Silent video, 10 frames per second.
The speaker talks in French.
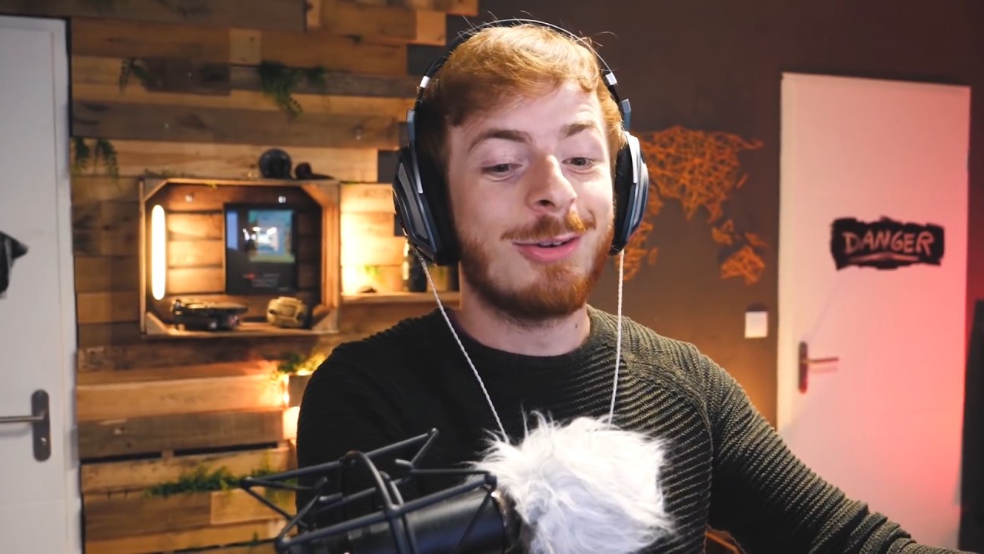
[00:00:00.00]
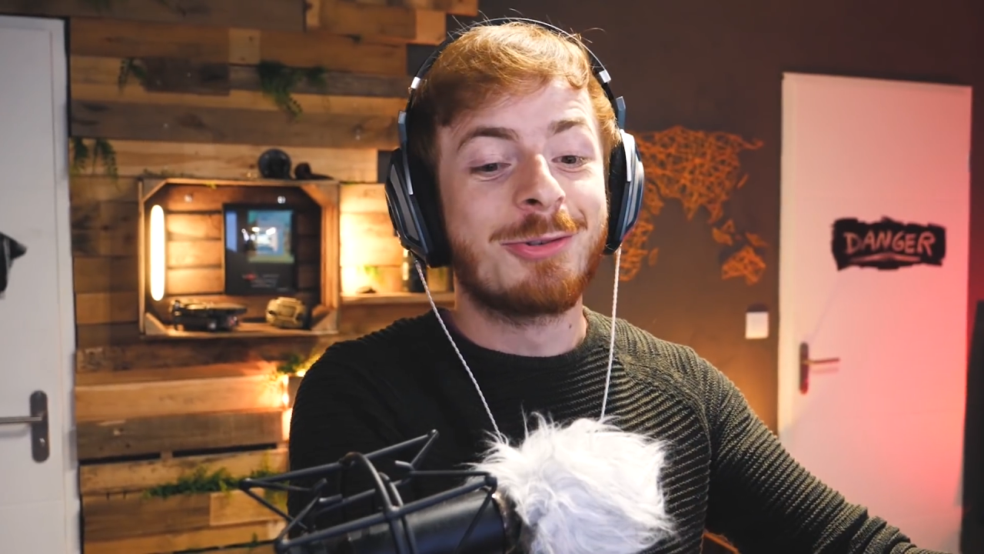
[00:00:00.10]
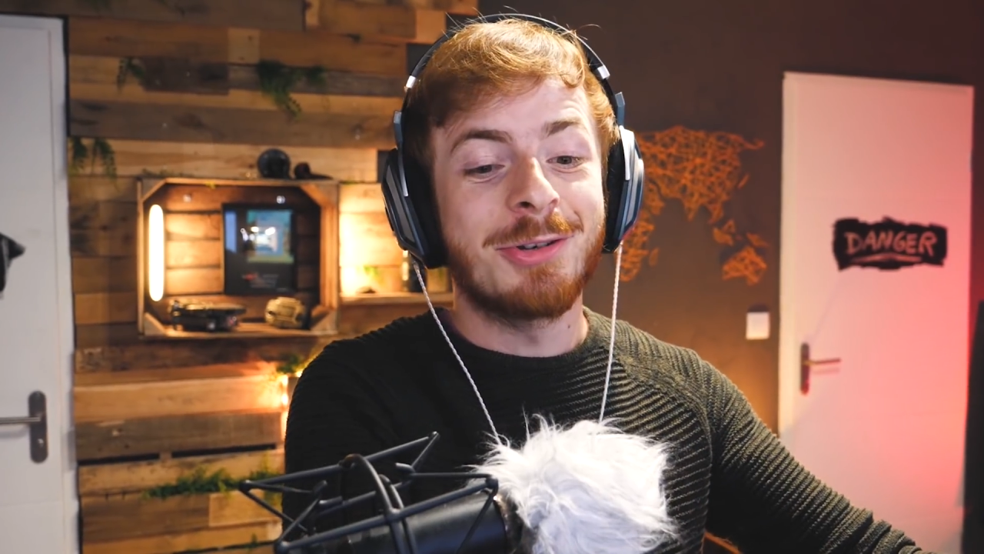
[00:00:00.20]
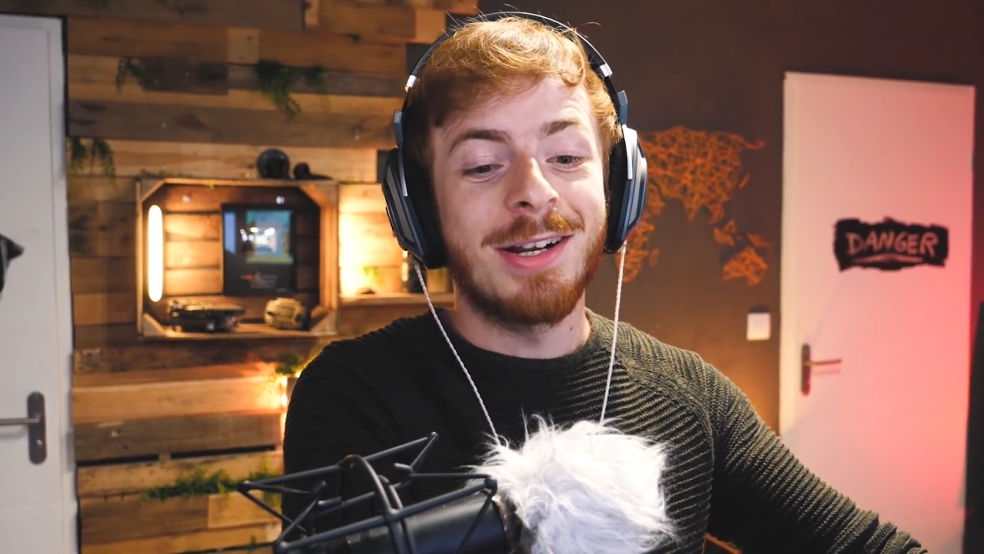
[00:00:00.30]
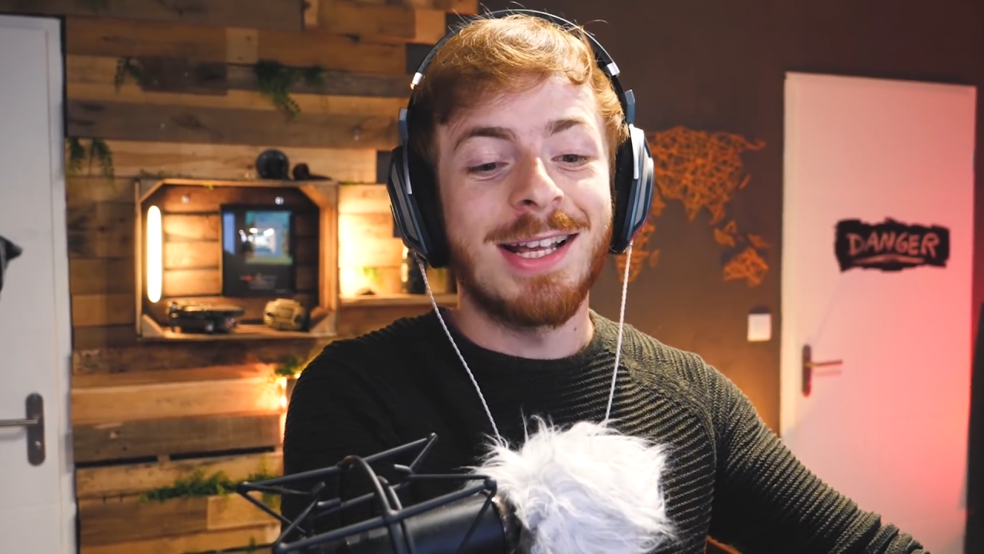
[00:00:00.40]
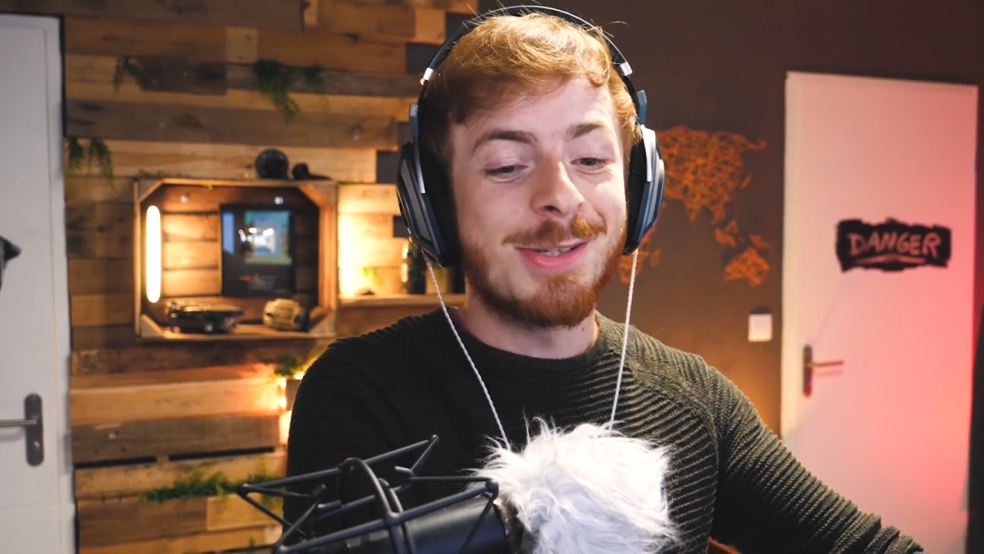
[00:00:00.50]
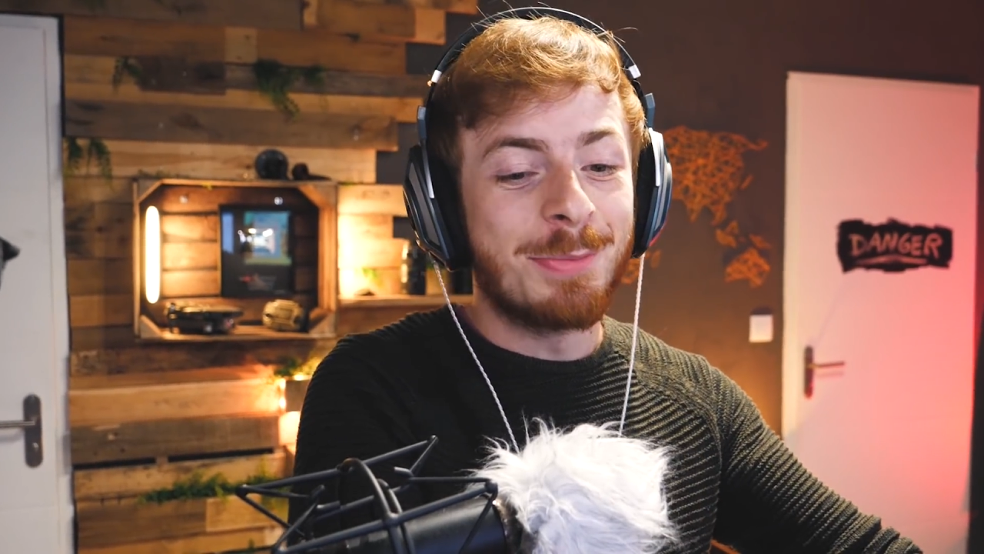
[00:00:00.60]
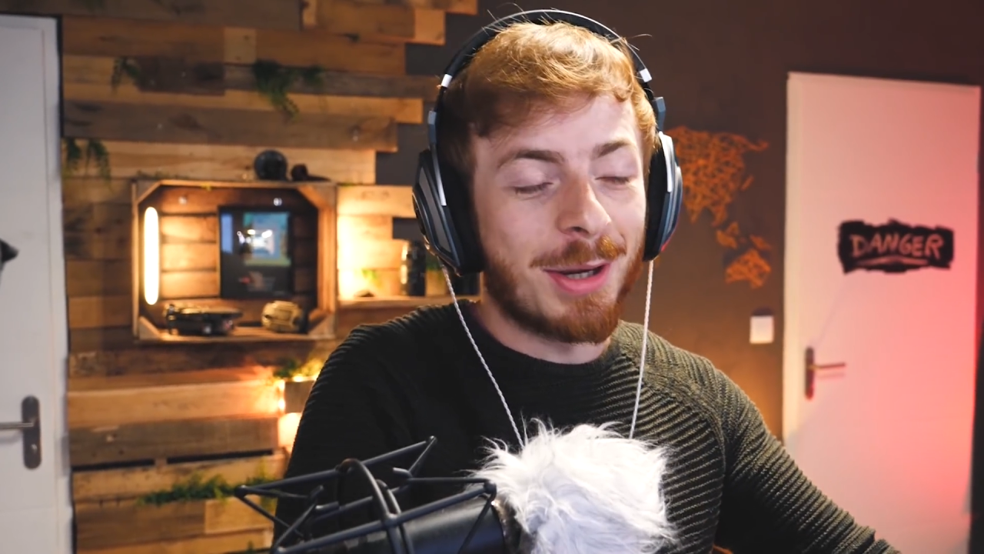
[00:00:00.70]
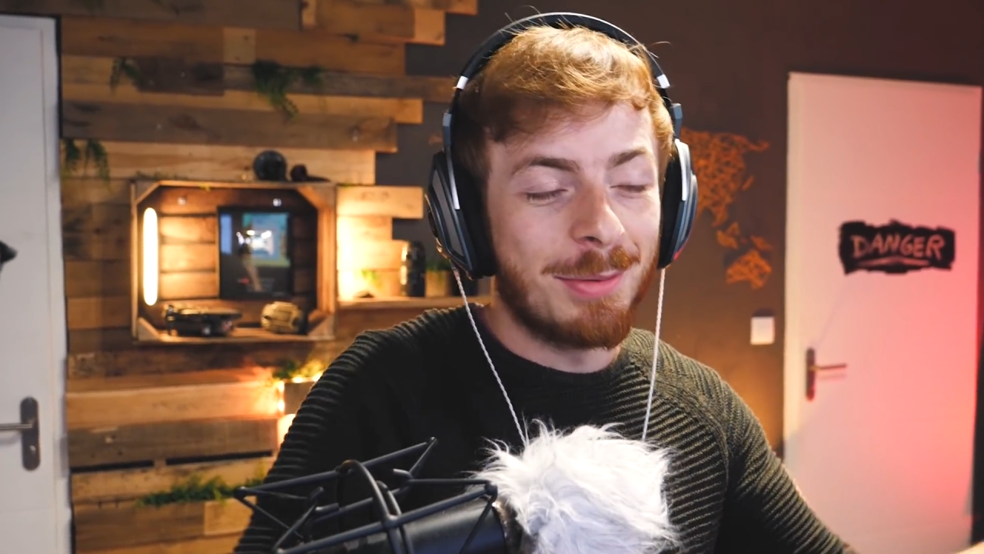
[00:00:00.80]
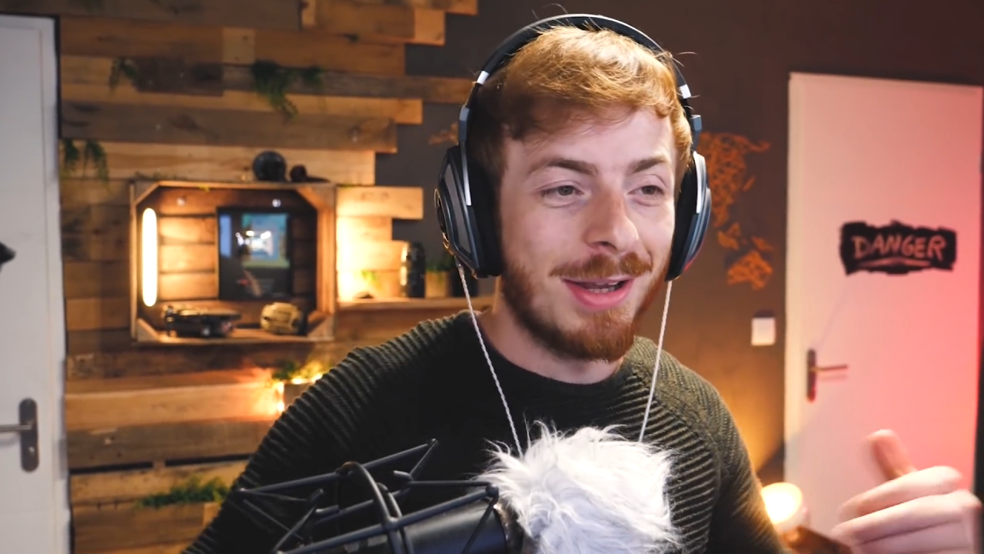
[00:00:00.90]
le jeu allait être
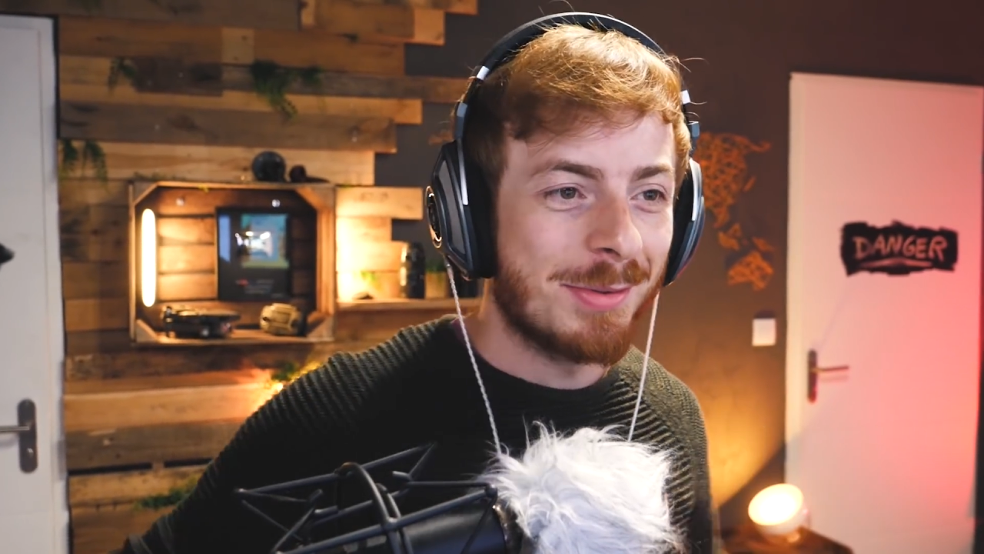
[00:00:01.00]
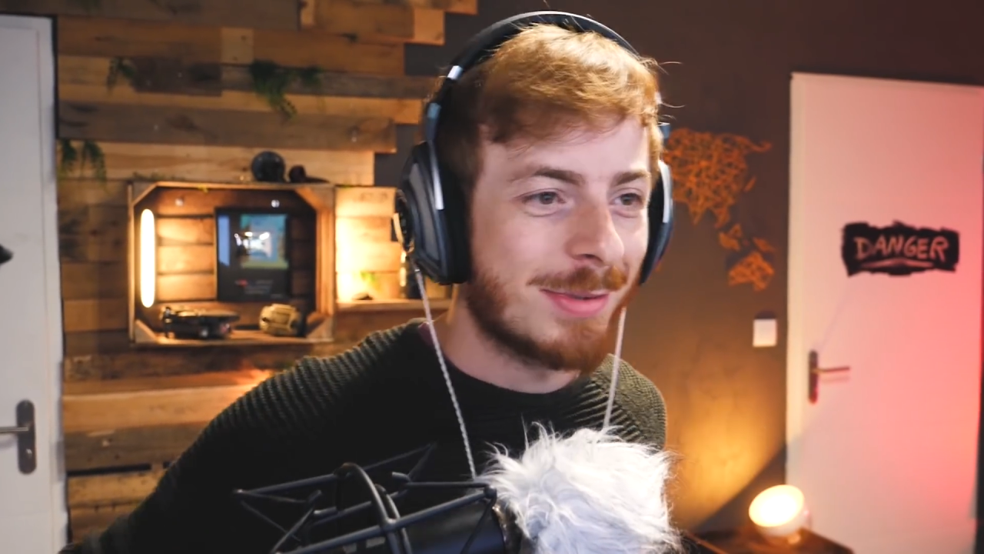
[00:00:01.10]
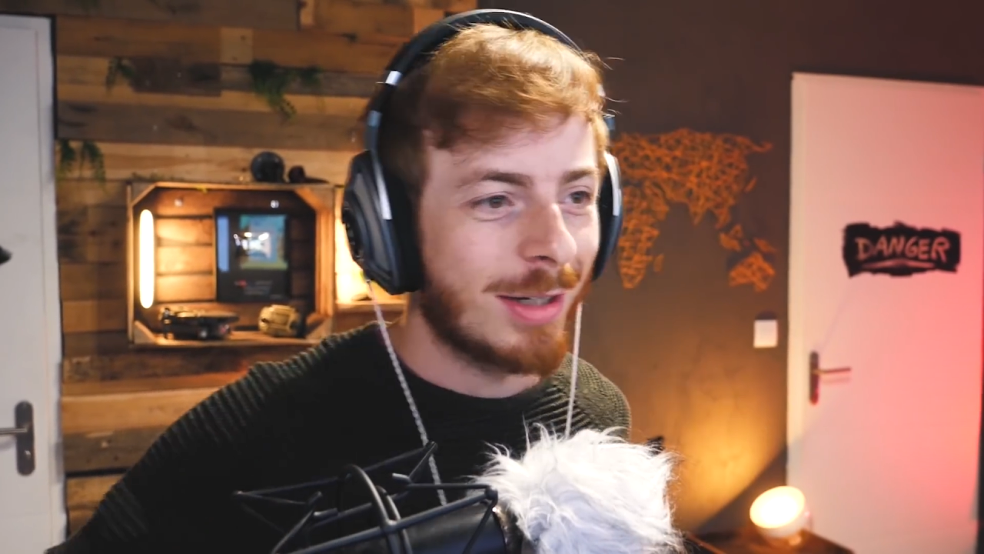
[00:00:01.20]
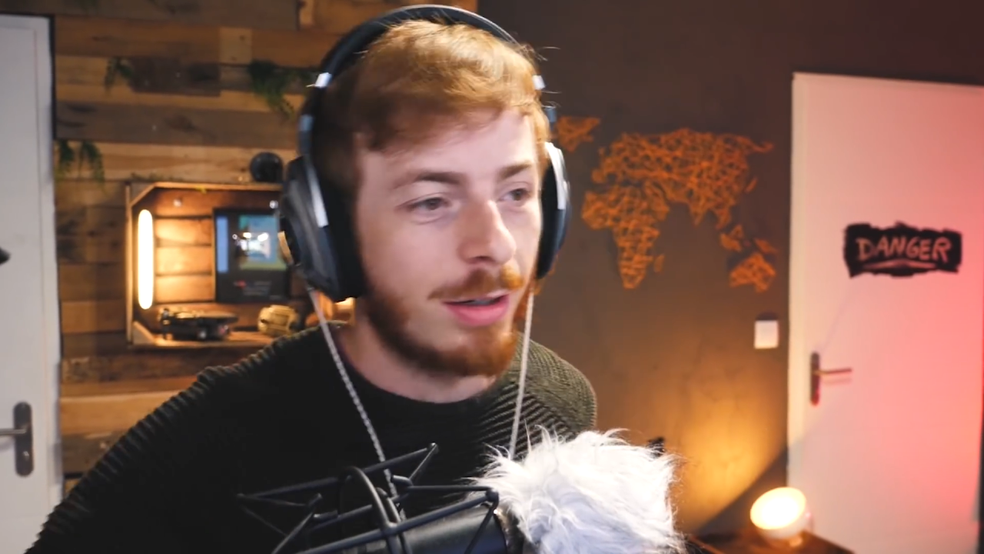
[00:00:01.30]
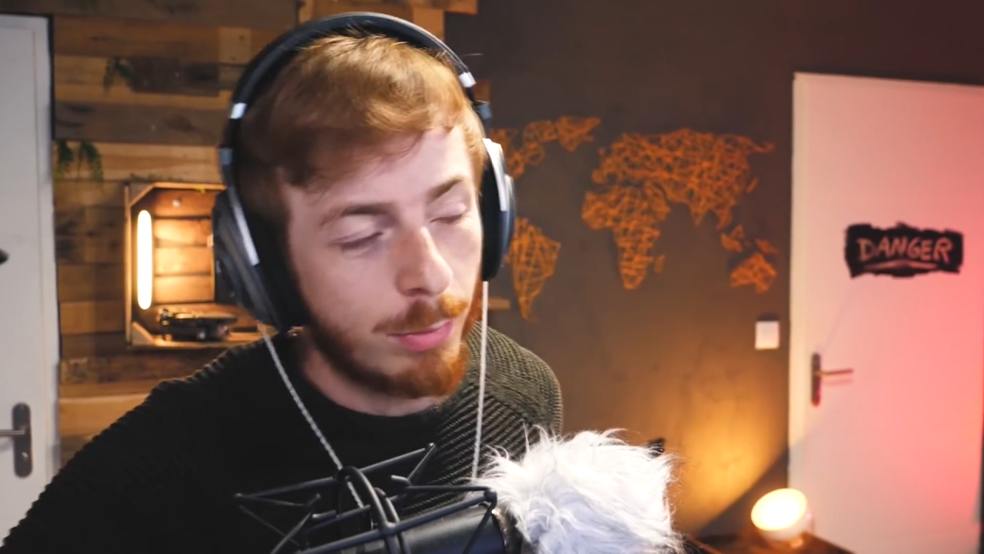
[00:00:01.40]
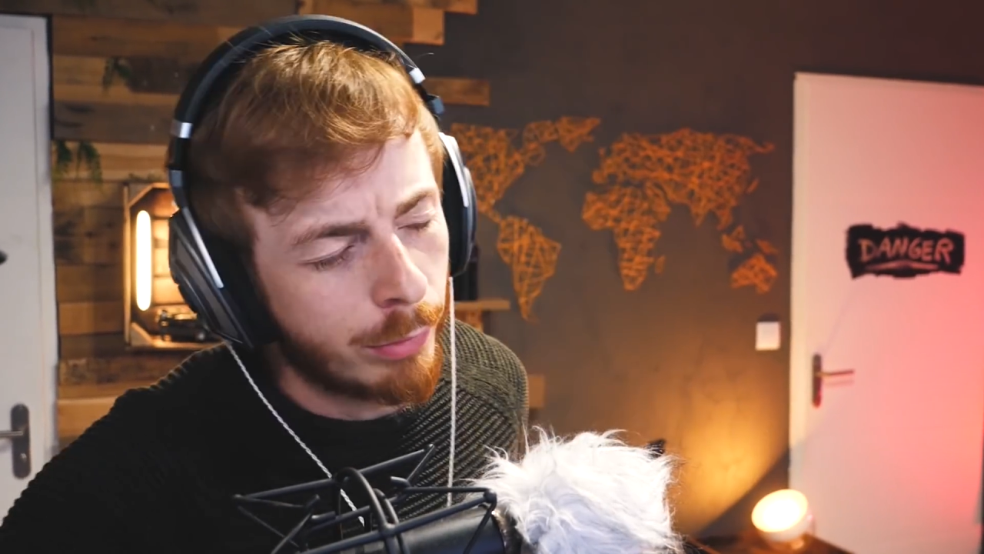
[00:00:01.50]
supprimé, tout ça.